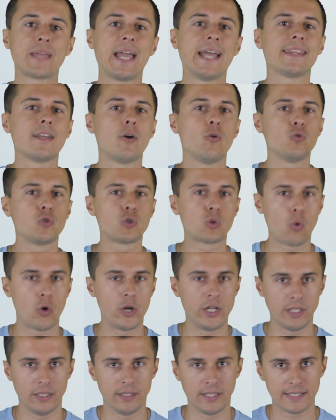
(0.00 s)
Это
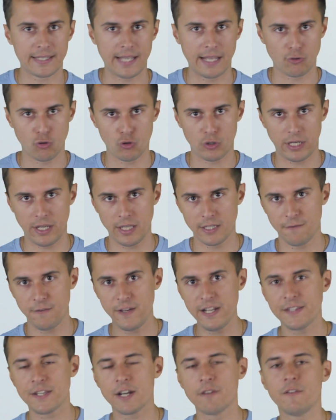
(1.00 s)
ускорит индексацию страниц
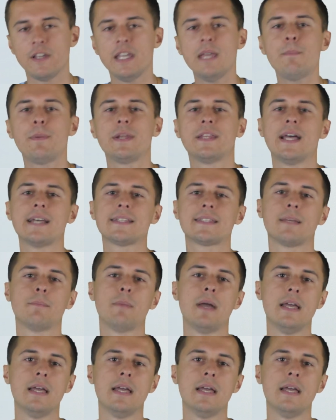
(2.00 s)
фильтров и придаст им